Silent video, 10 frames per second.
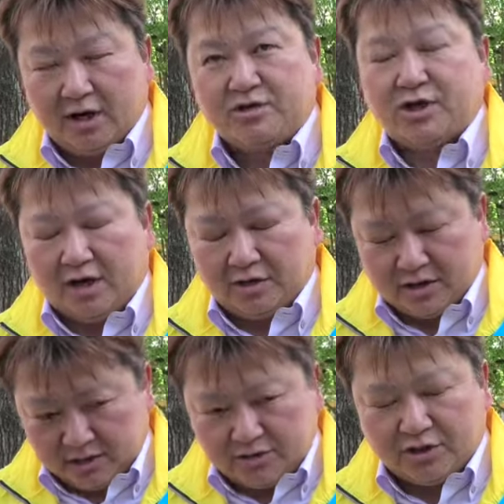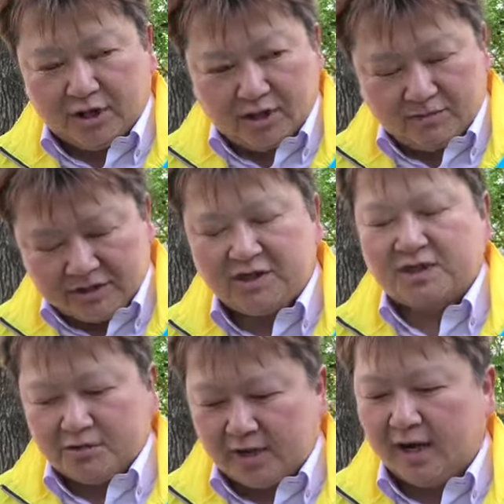口は口は松江
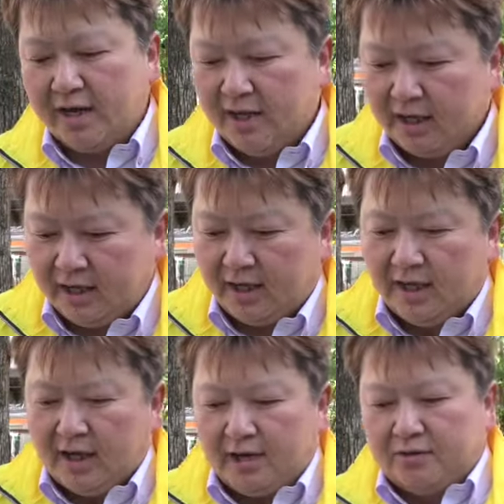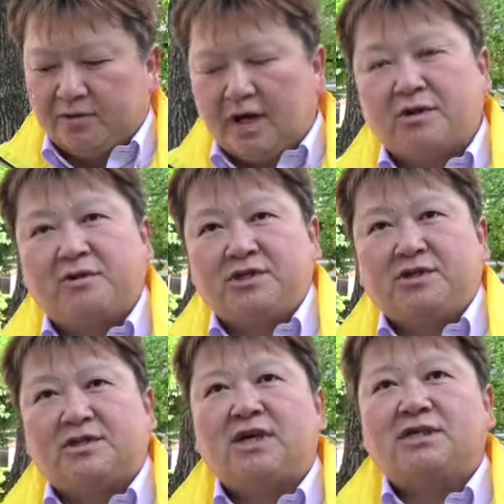市長があの外国人
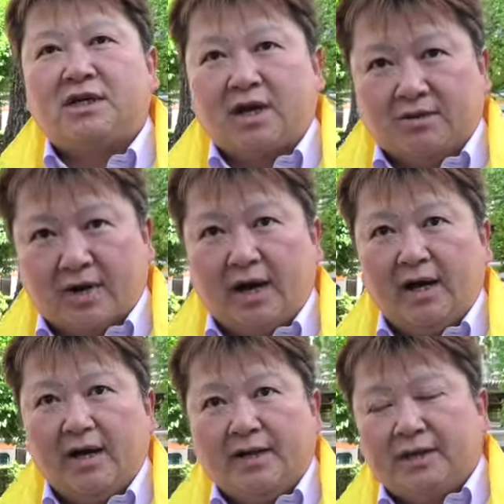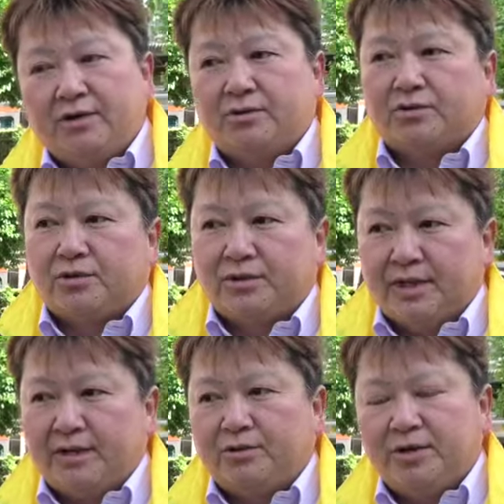の参政権とかっていうことを、
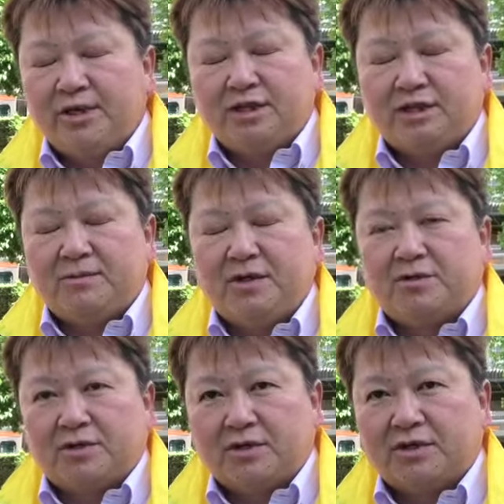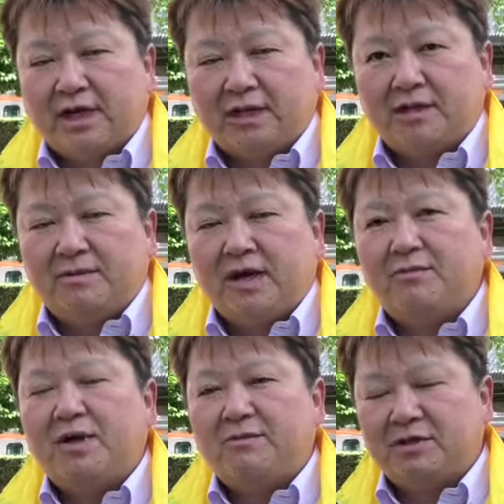ね、強引に進めようとされてる場合
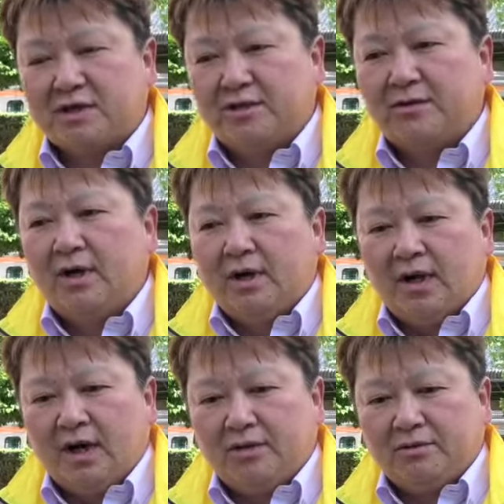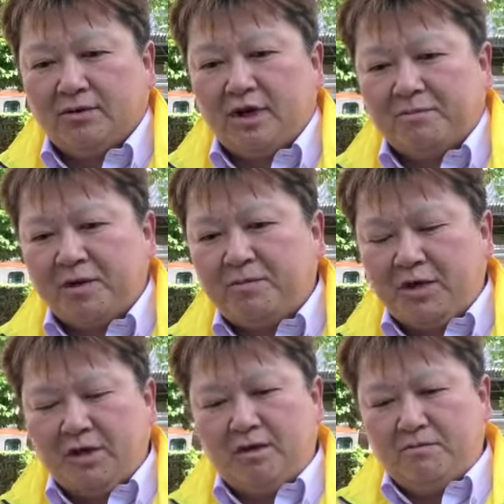もありますけど、ああいうところにやっぱり
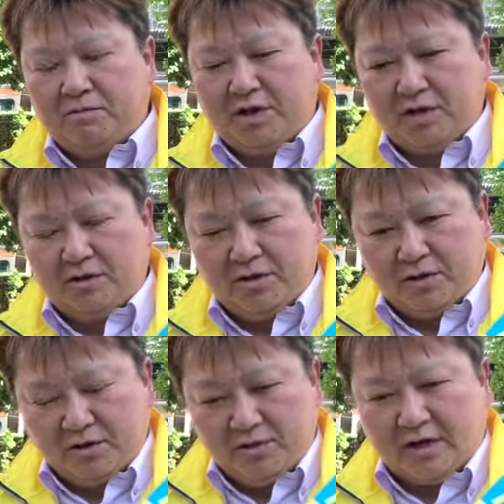右右寄りの